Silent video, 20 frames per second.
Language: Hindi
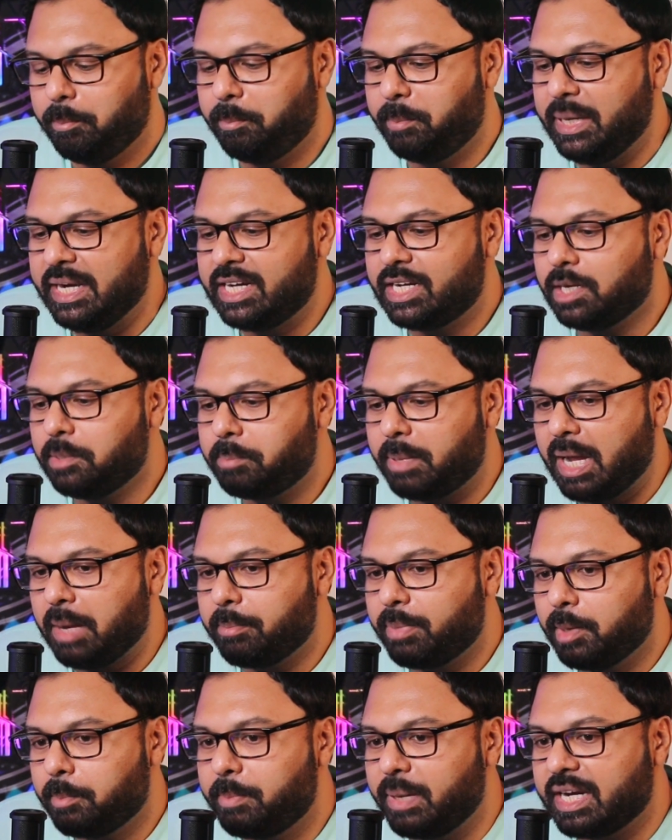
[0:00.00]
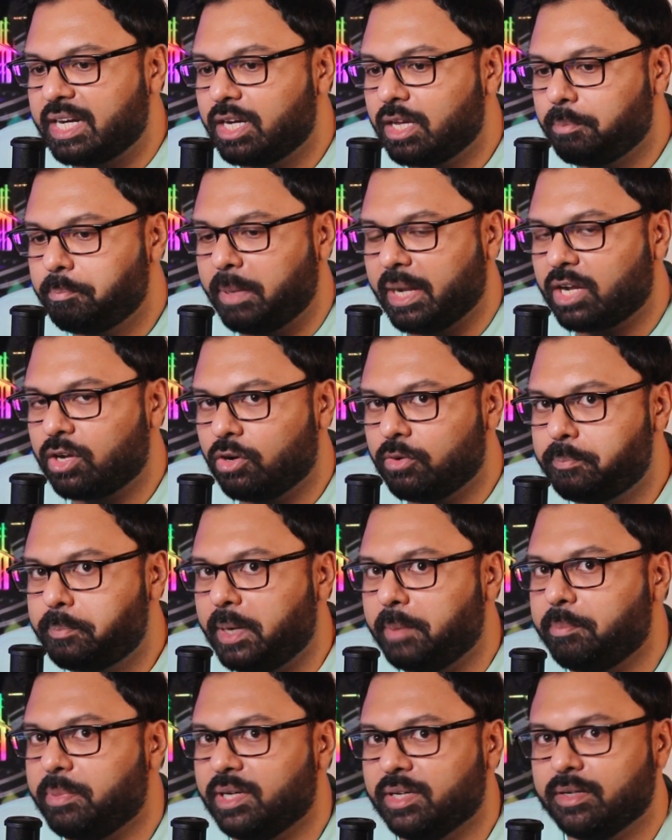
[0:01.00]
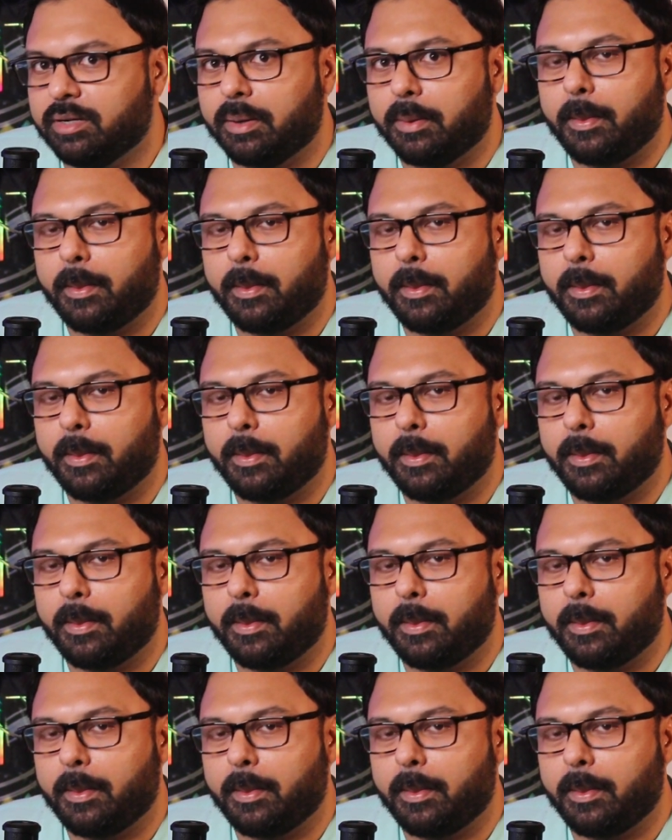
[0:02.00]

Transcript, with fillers: पीटर पाइपर पिक्टर पैक ऑफ पेपर